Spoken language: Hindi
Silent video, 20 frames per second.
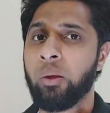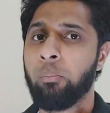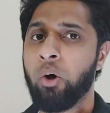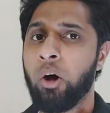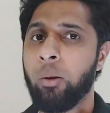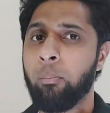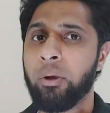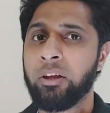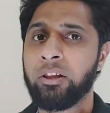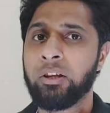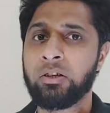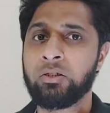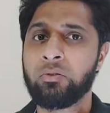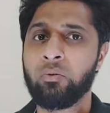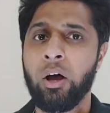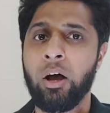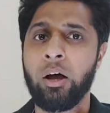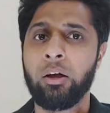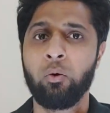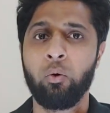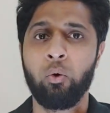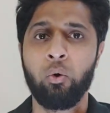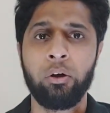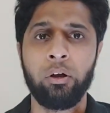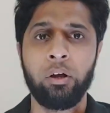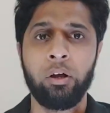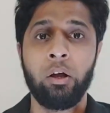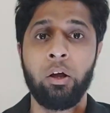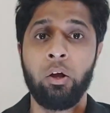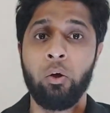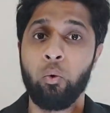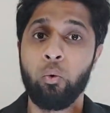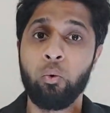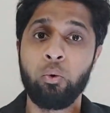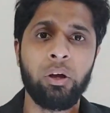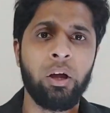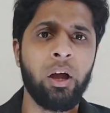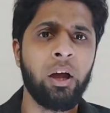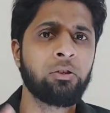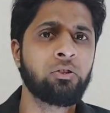मोहम्मद रिजवान और
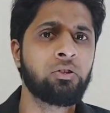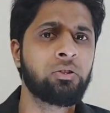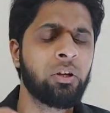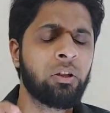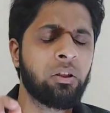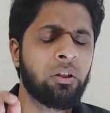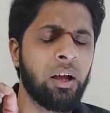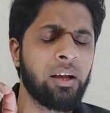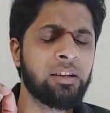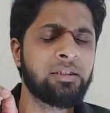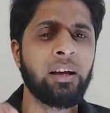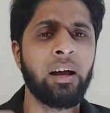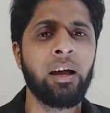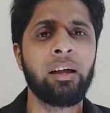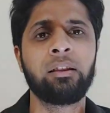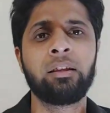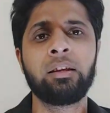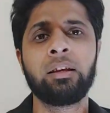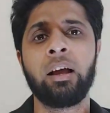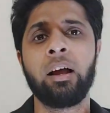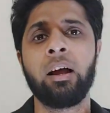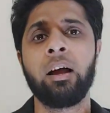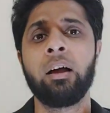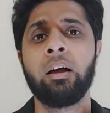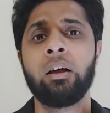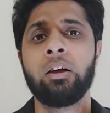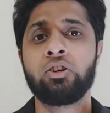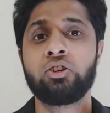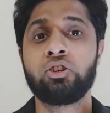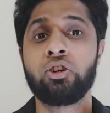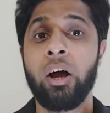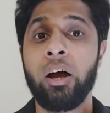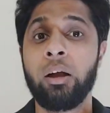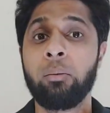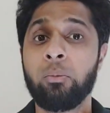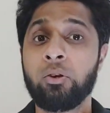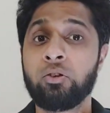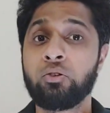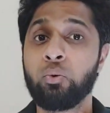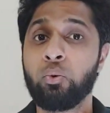उनका जितना साथ दिया शान
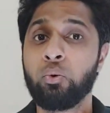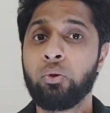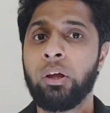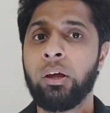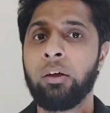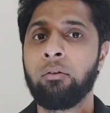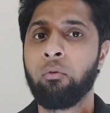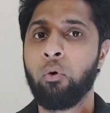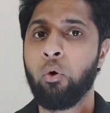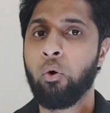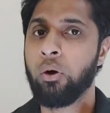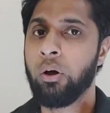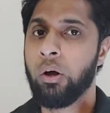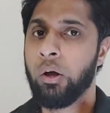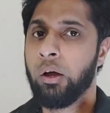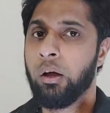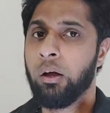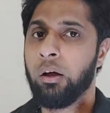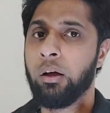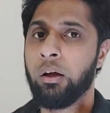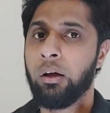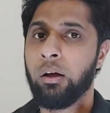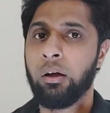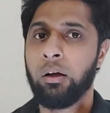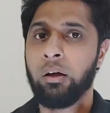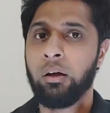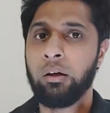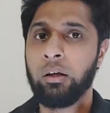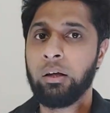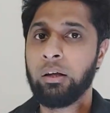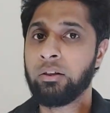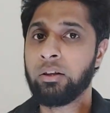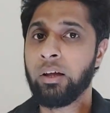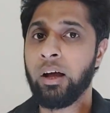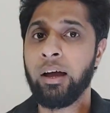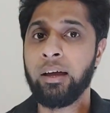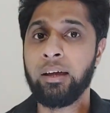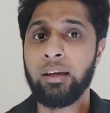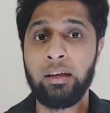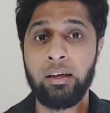मसूद ने वो
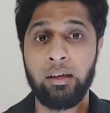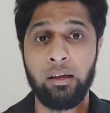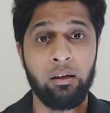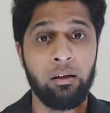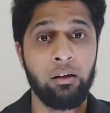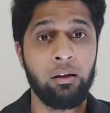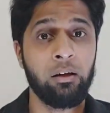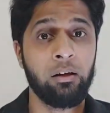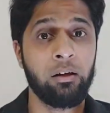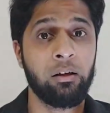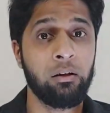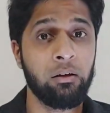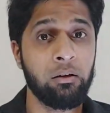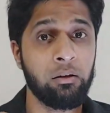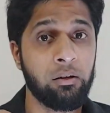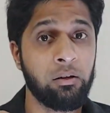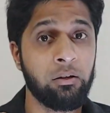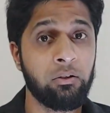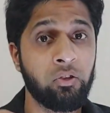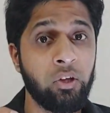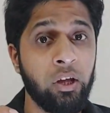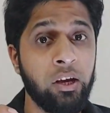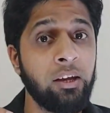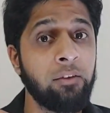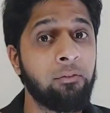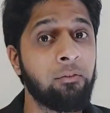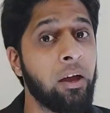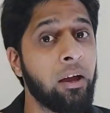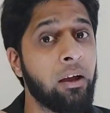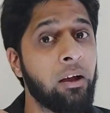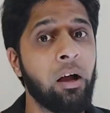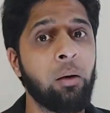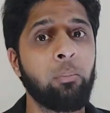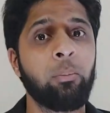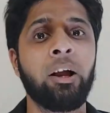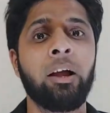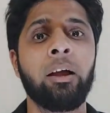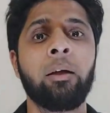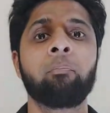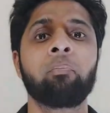इंतहाई तारीफ के
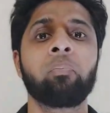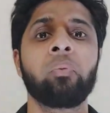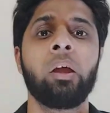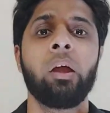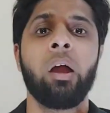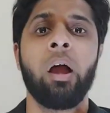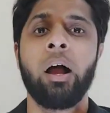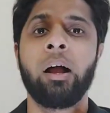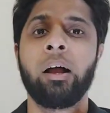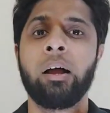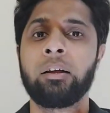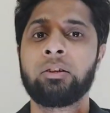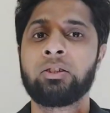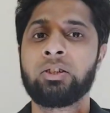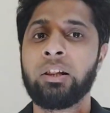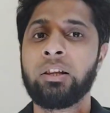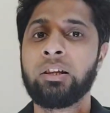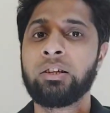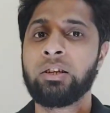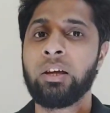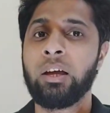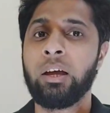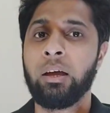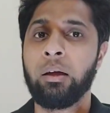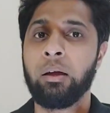काबिल हैं अगर जल्दी से